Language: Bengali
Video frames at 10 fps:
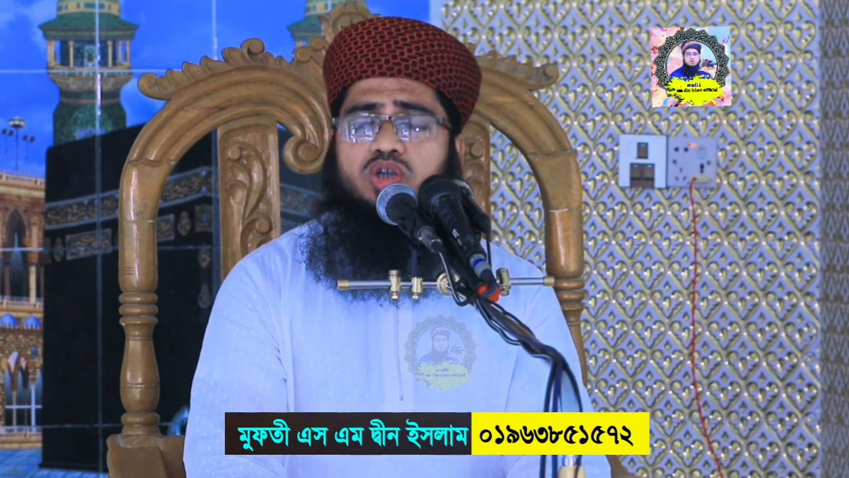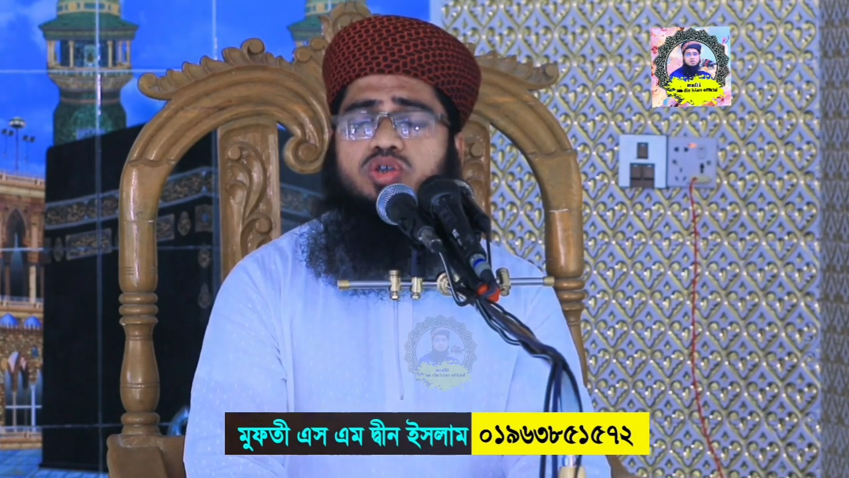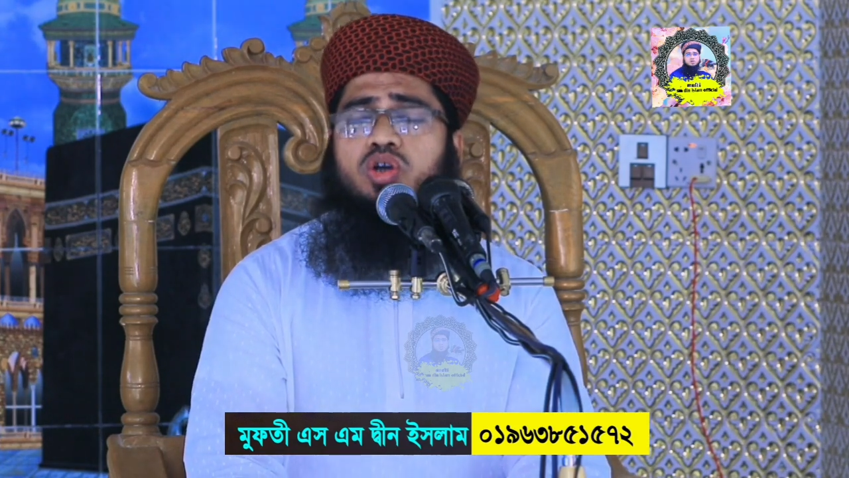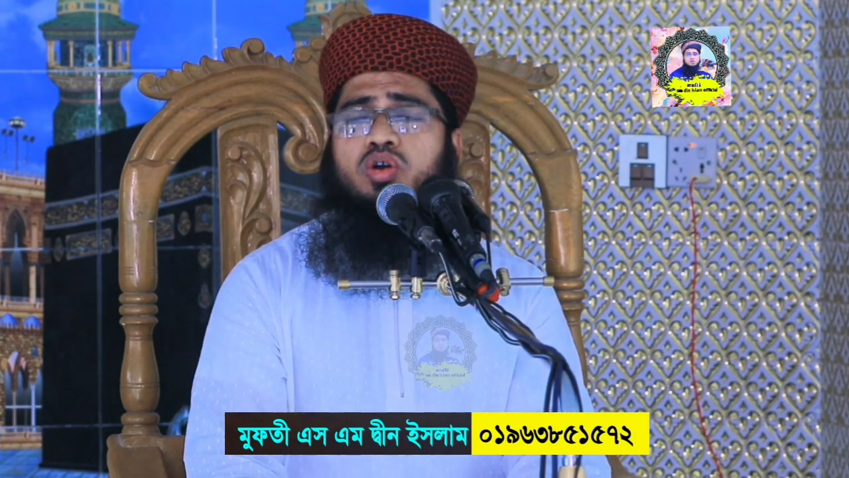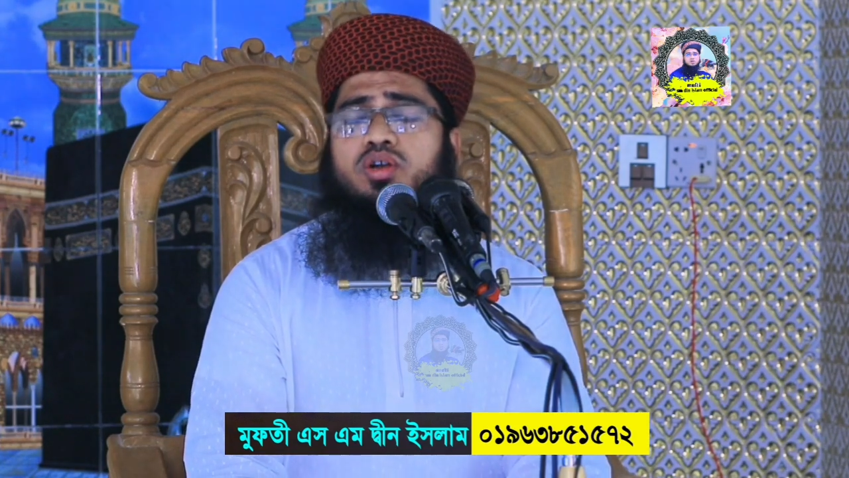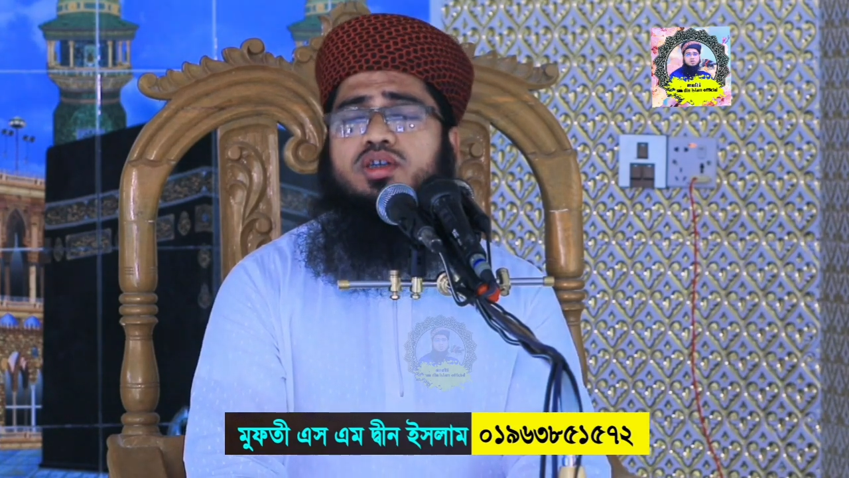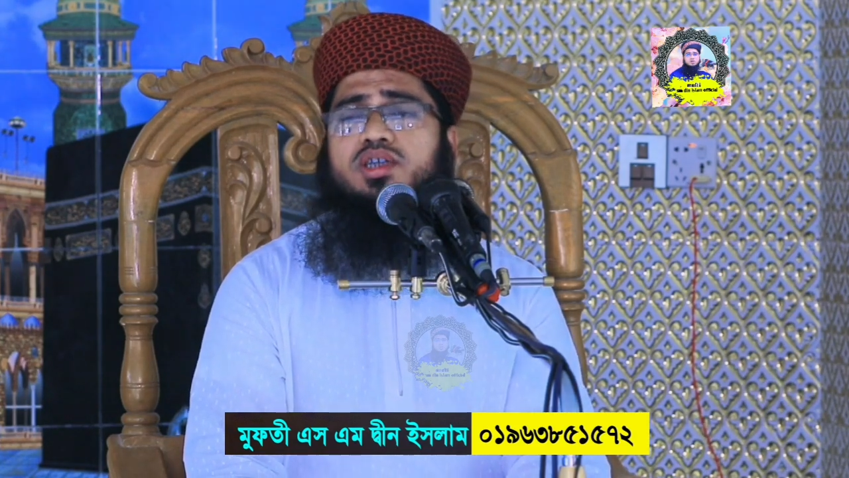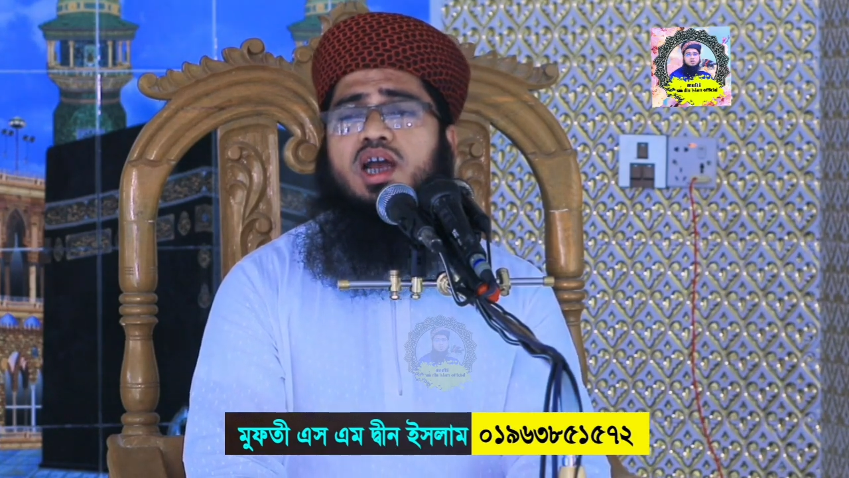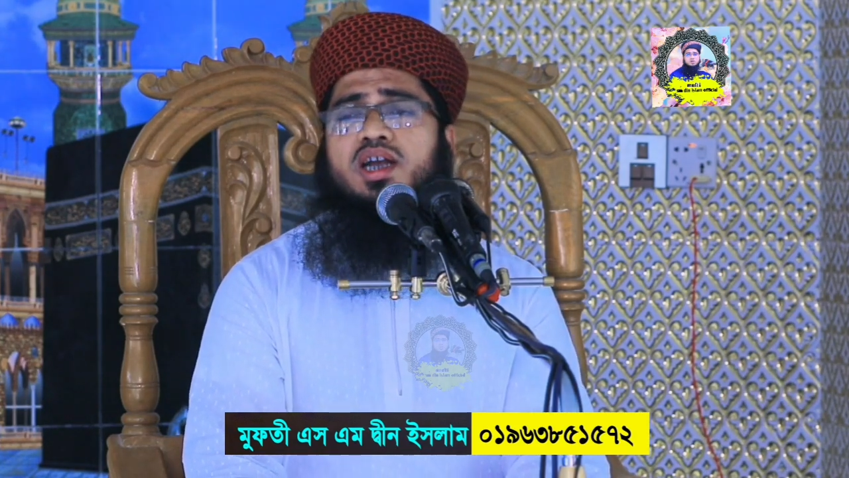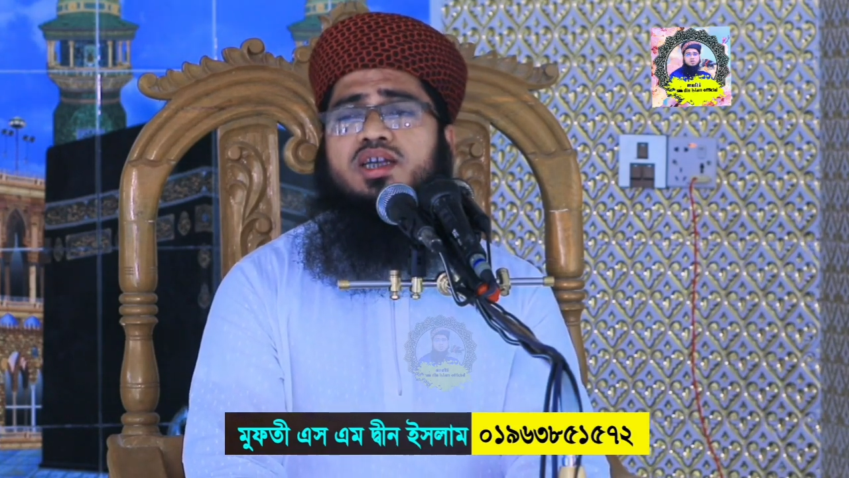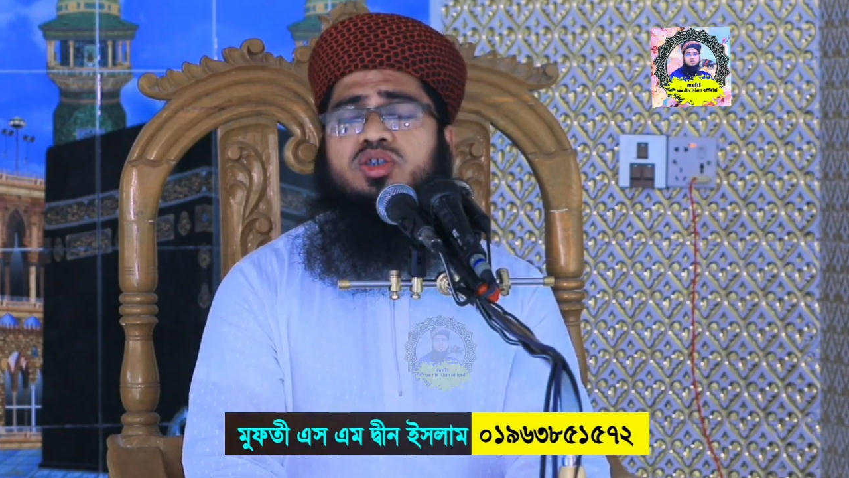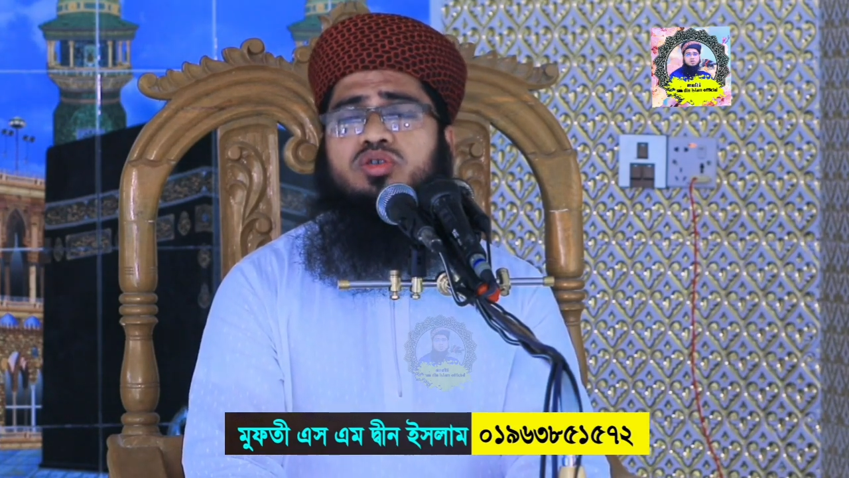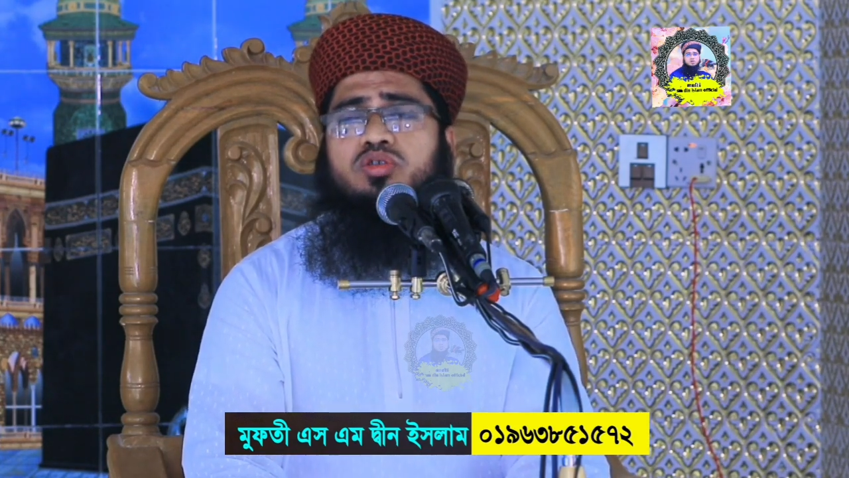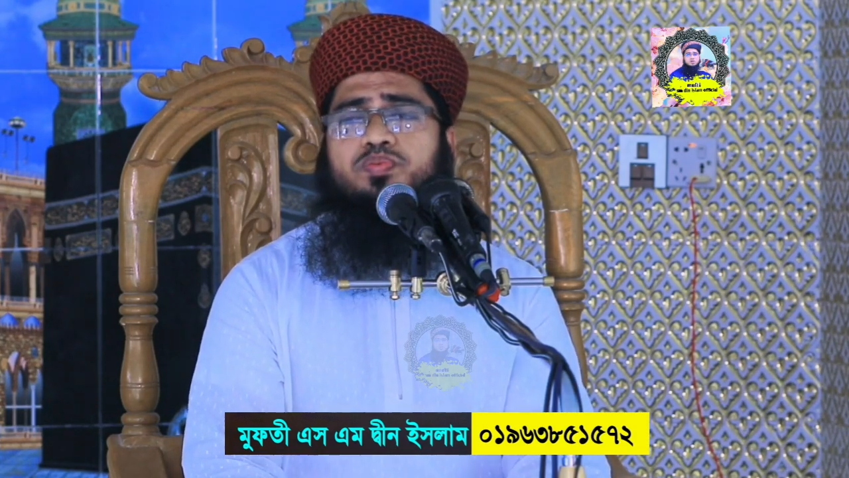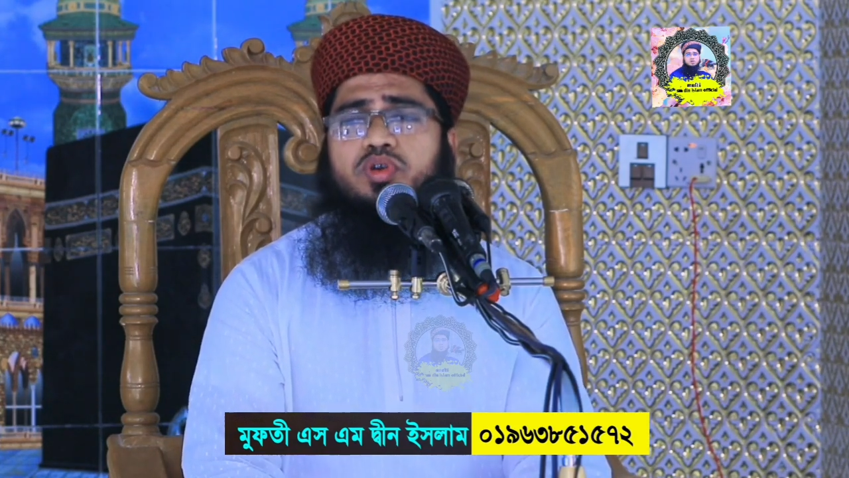যখন যা
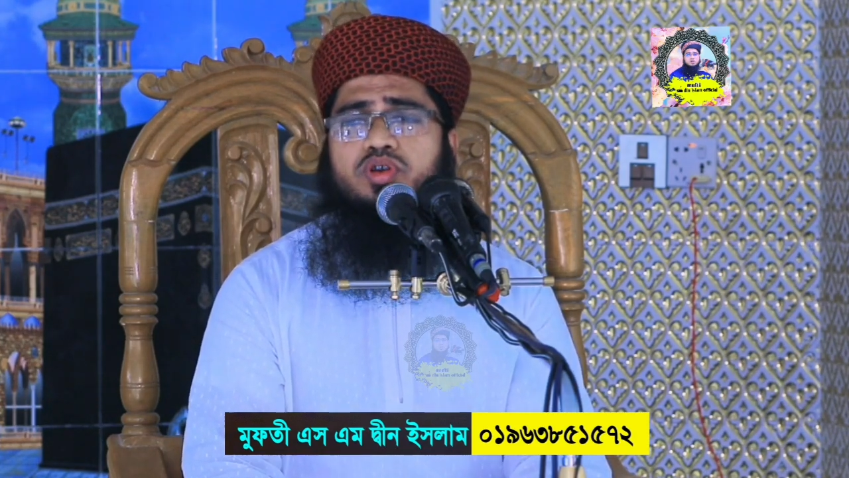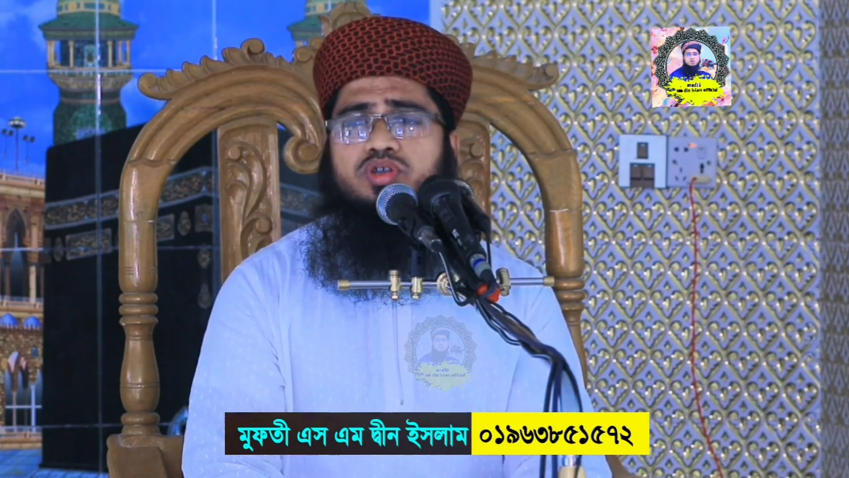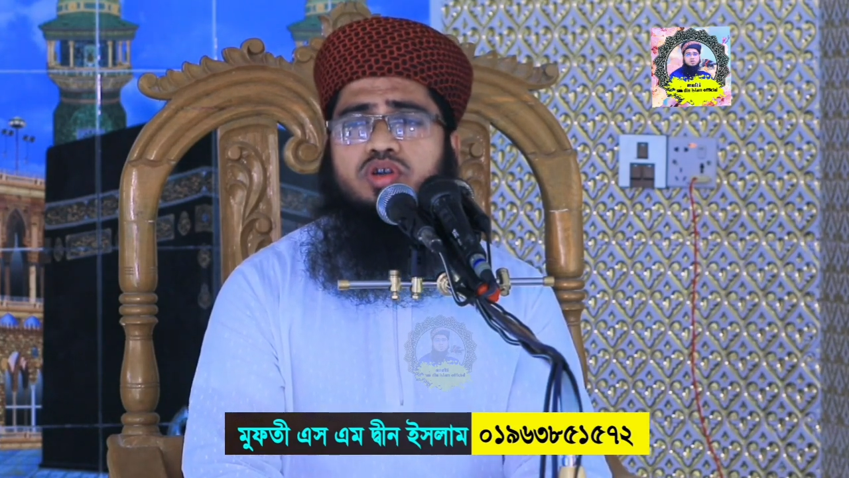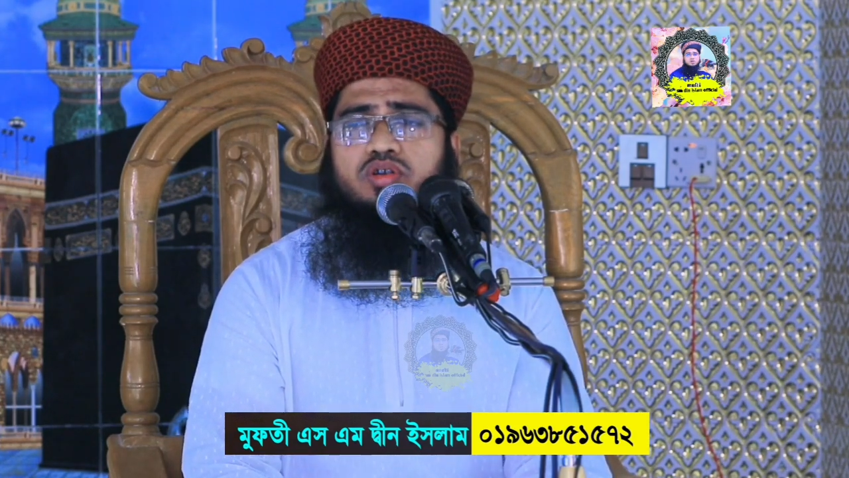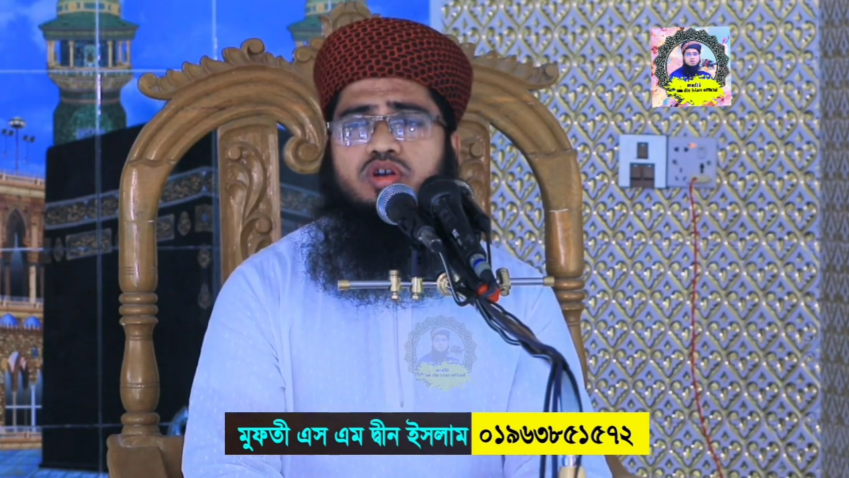কিছুর প্রয়োজন